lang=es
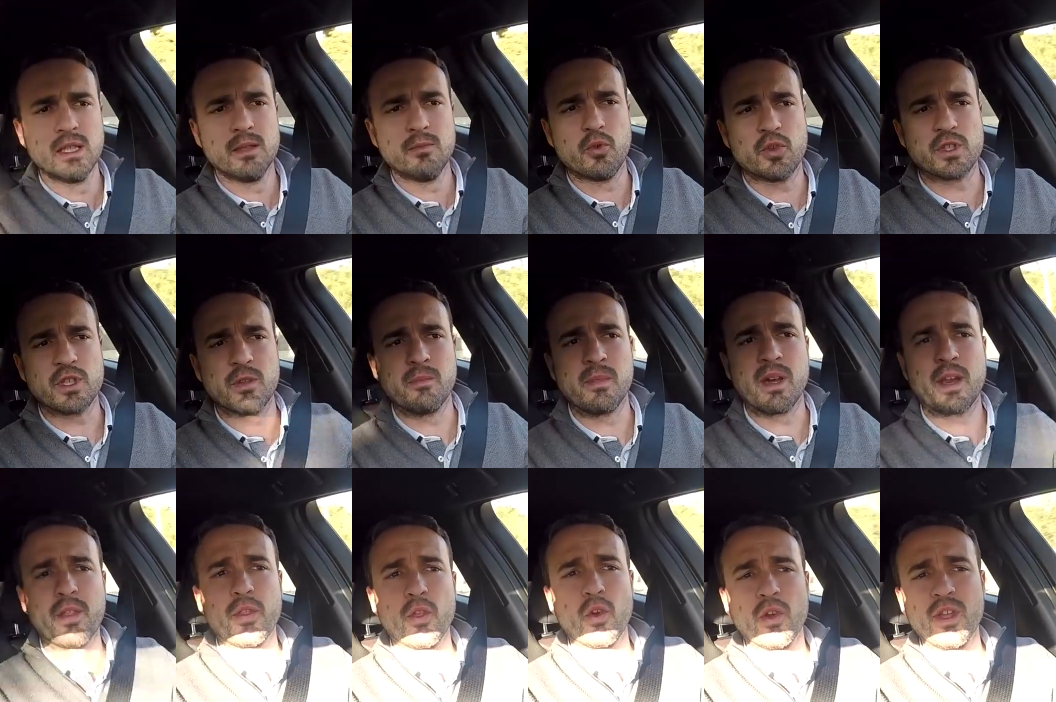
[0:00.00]
pues en
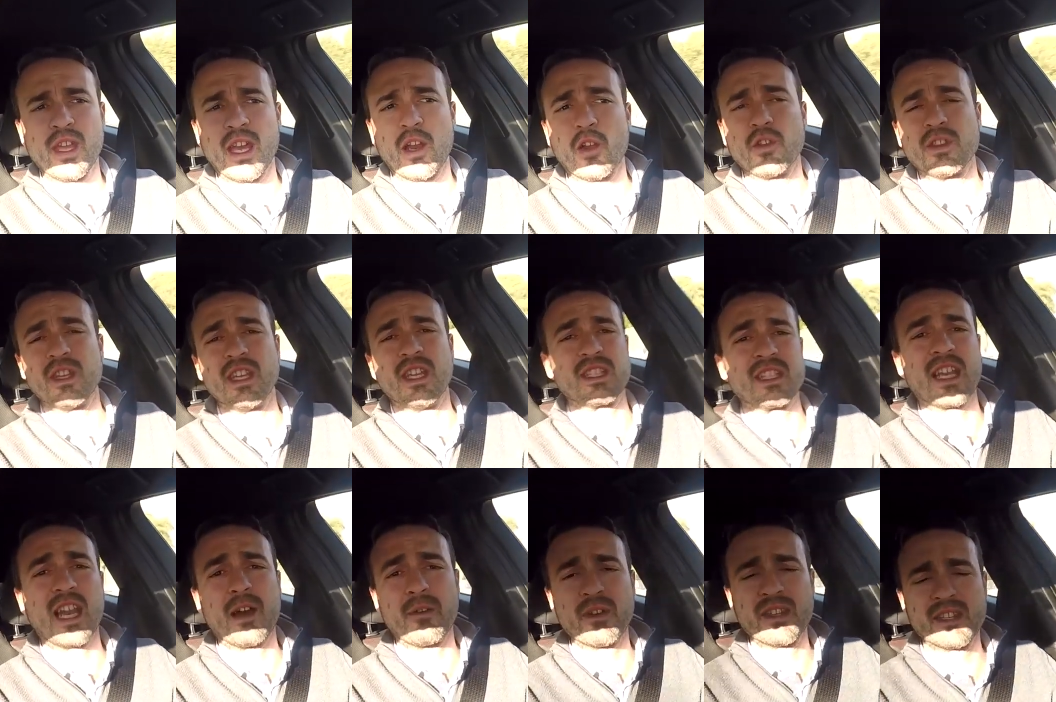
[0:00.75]
marzo ya lo tienes
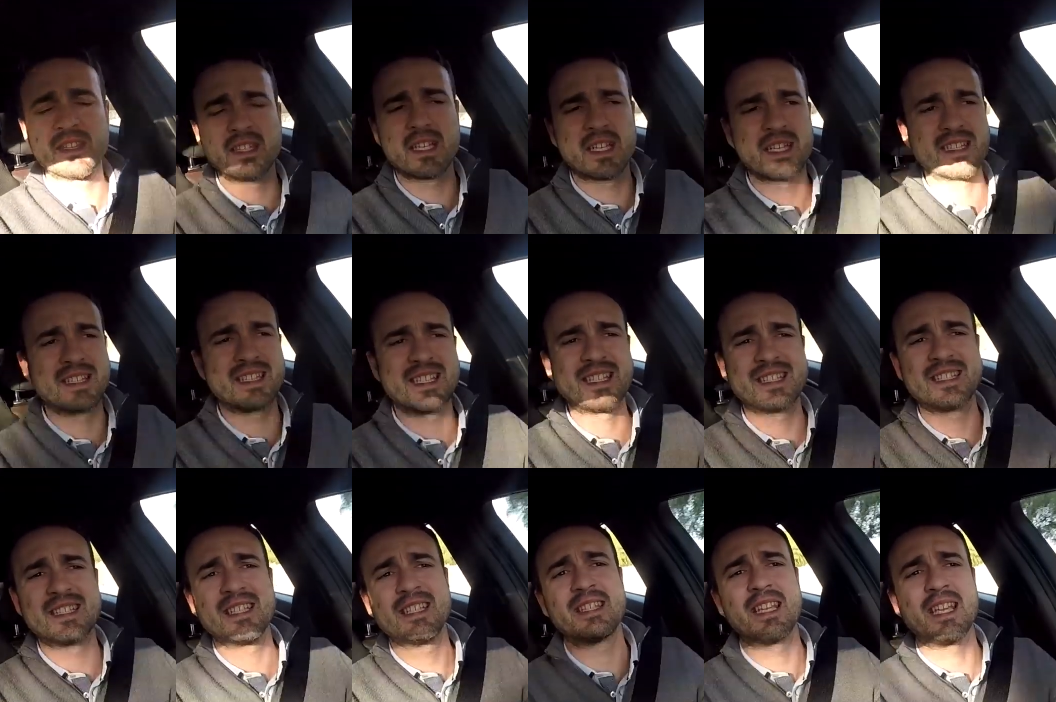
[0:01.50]
a la venta
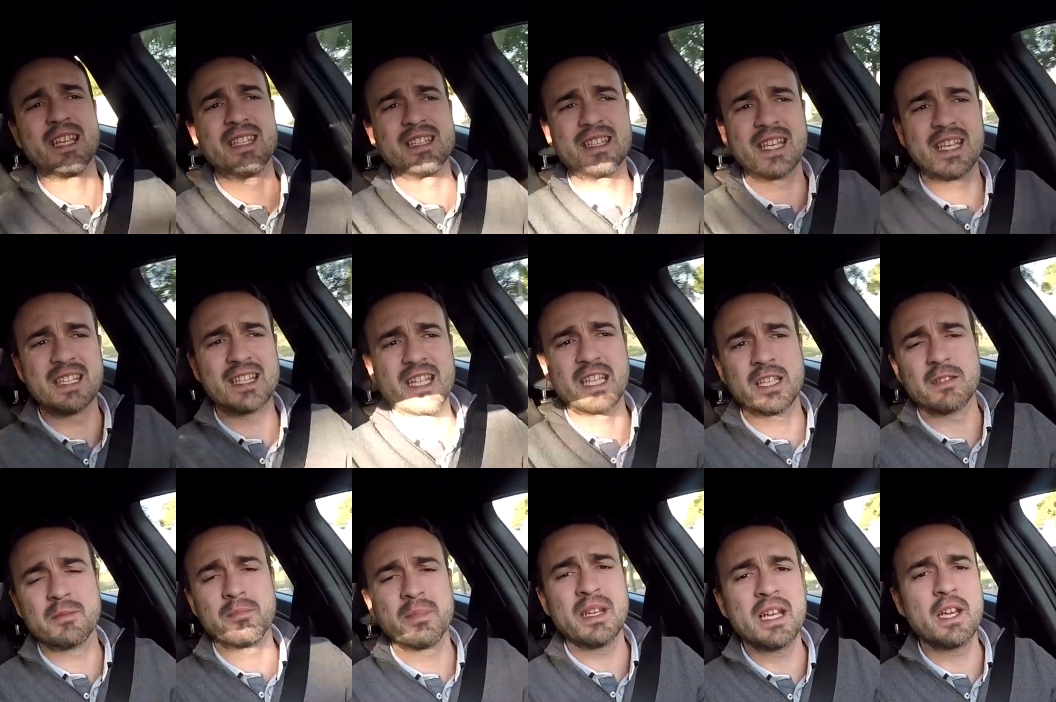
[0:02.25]
desde
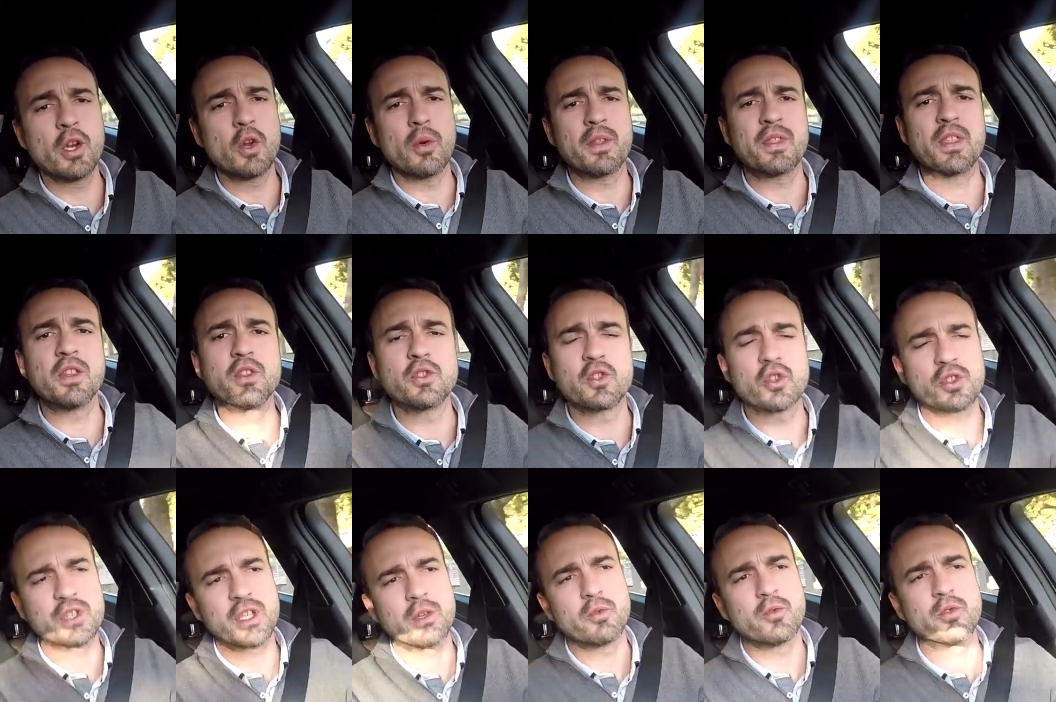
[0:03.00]

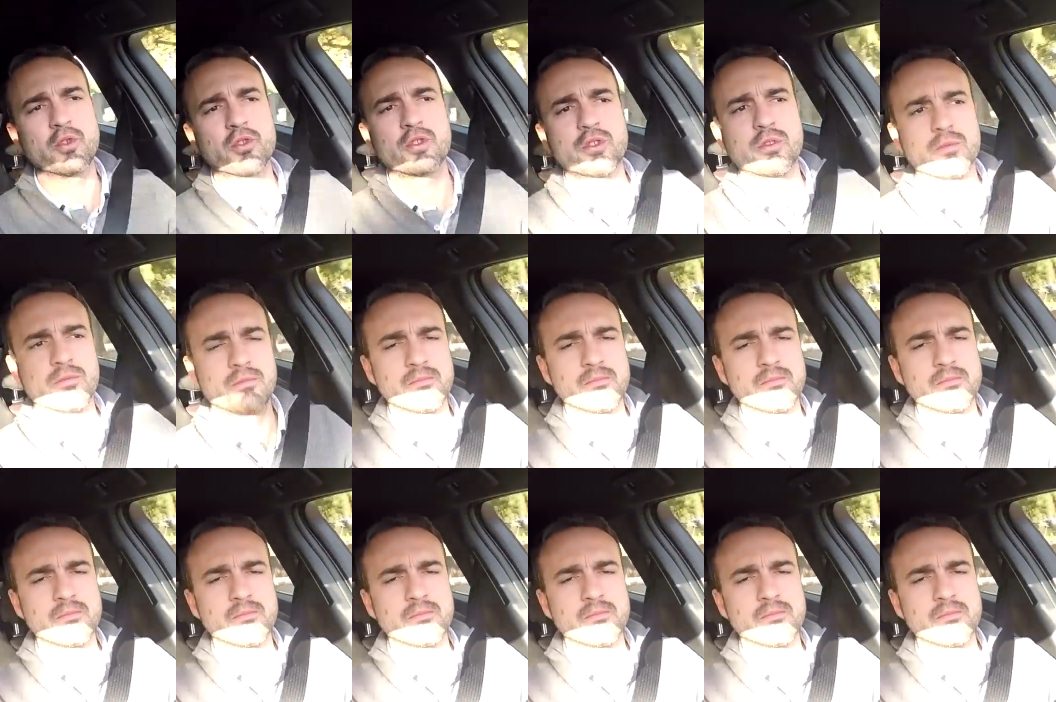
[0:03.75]
33.900 euros.